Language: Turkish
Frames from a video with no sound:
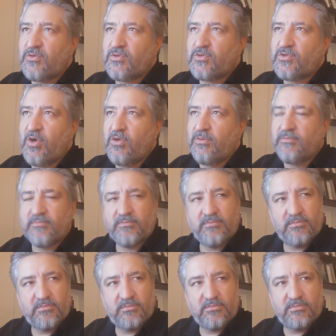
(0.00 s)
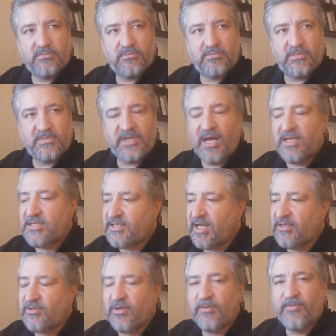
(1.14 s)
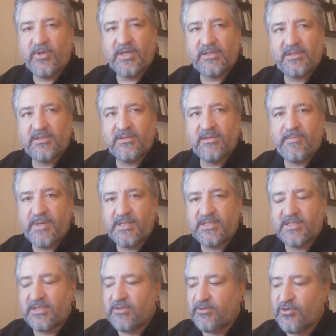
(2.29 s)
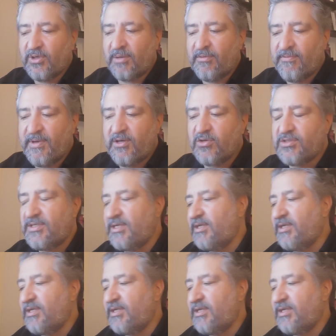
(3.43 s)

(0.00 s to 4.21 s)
son yani santrafor hattında pek sıkıntı yok ama Vegos'la